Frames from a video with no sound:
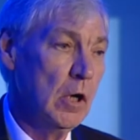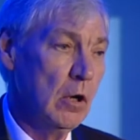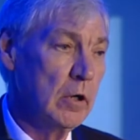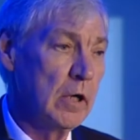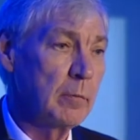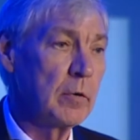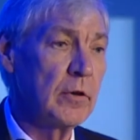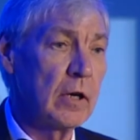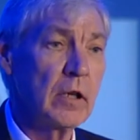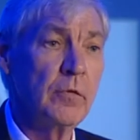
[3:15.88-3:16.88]
Und ich habe
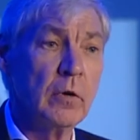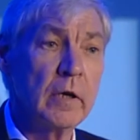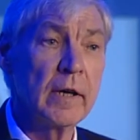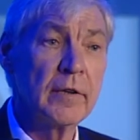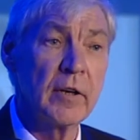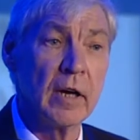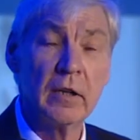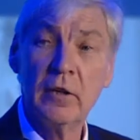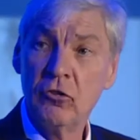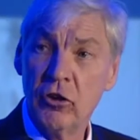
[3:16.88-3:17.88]
gesagt, ich würde ganz gerne
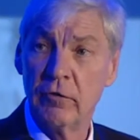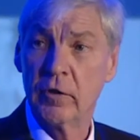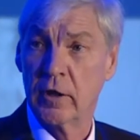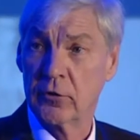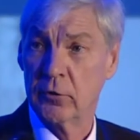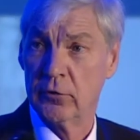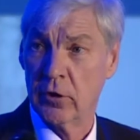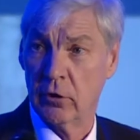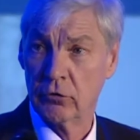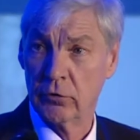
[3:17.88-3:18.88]
in den
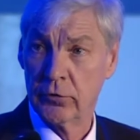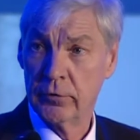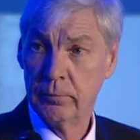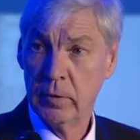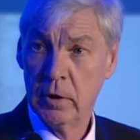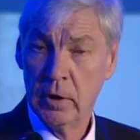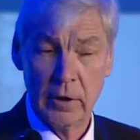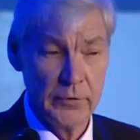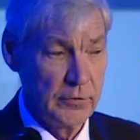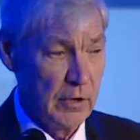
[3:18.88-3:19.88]
Chefredaktionsausschuss.
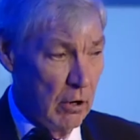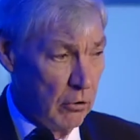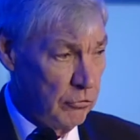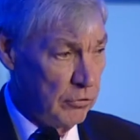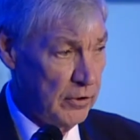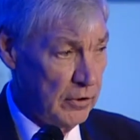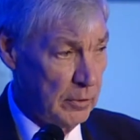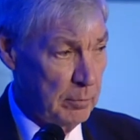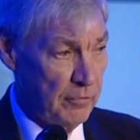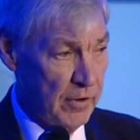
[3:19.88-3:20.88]
Das ist der Ausschuss, der sich
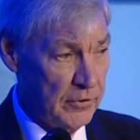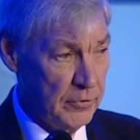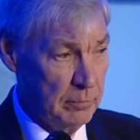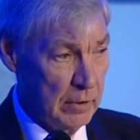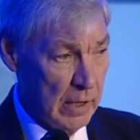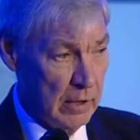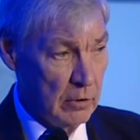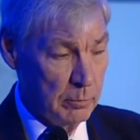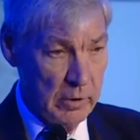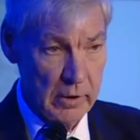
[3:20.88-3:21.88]
befasst mit allen
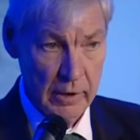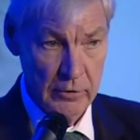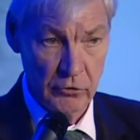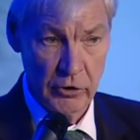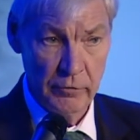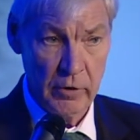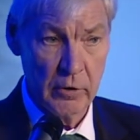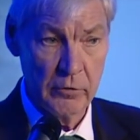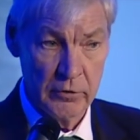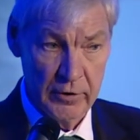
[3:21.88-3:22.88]
Obliegenheiten des
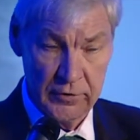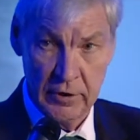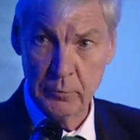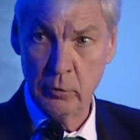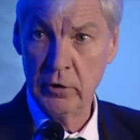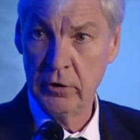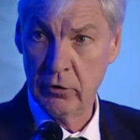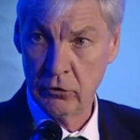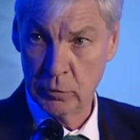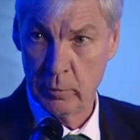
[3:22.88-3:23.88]
Chefredakteurs, das heißt Politik
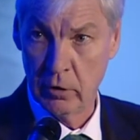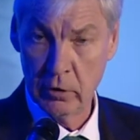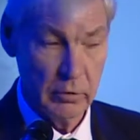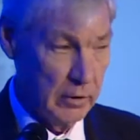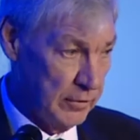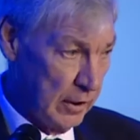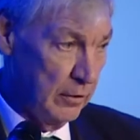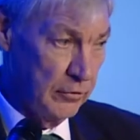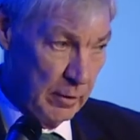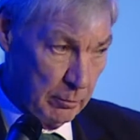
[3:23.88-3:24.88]
und Sport. Und das andere
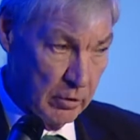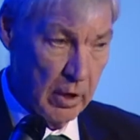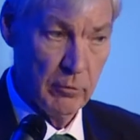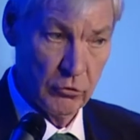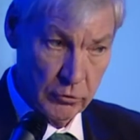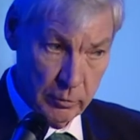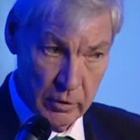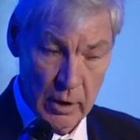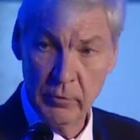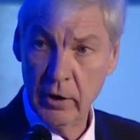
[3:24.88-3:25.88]
ist der Programmausschuss,
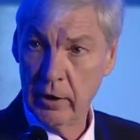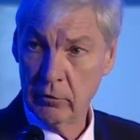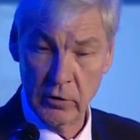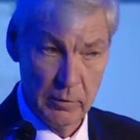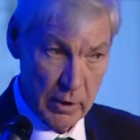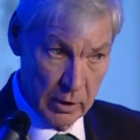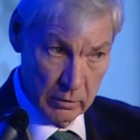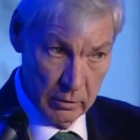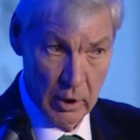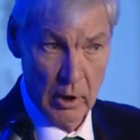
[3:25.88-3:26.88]
Programmdirektor, die
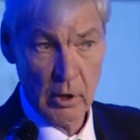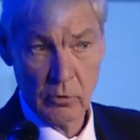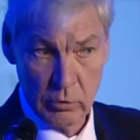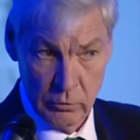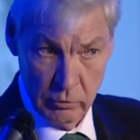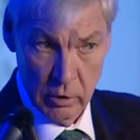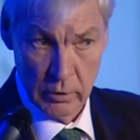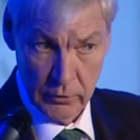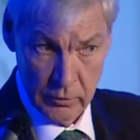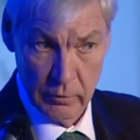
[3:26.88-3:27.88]
machen Kultur
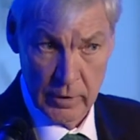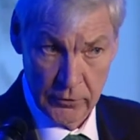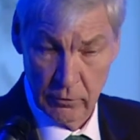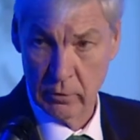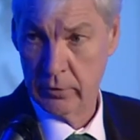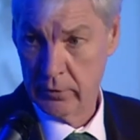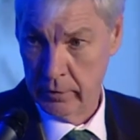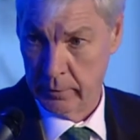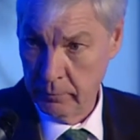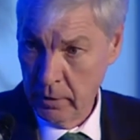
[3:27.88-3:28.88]
und sowas und
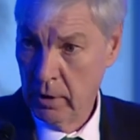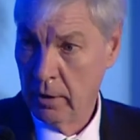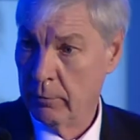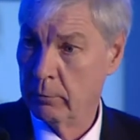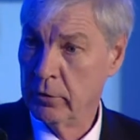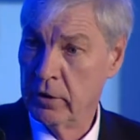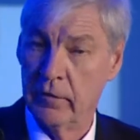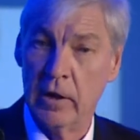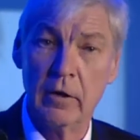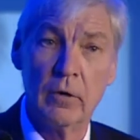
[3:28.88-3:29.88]
äh, bunte
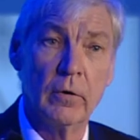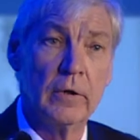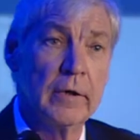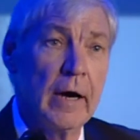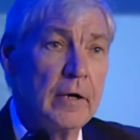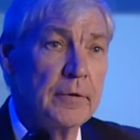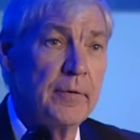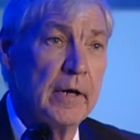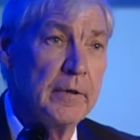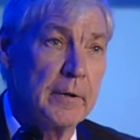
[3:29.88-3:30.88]
Welle und alles
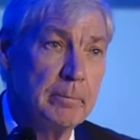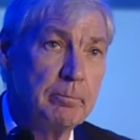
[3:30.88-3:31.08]
weitere.